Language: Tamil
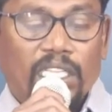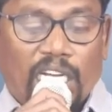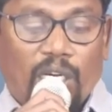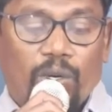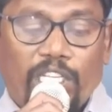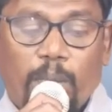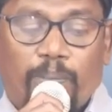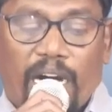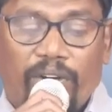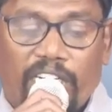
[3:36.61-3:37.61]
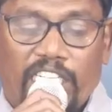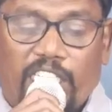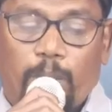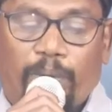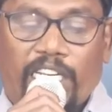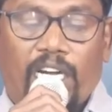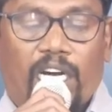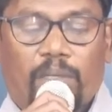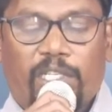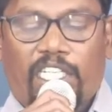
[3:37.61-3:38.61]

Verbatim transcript: தங்களுடைய பாவங்களுக்கு பரிகாரம்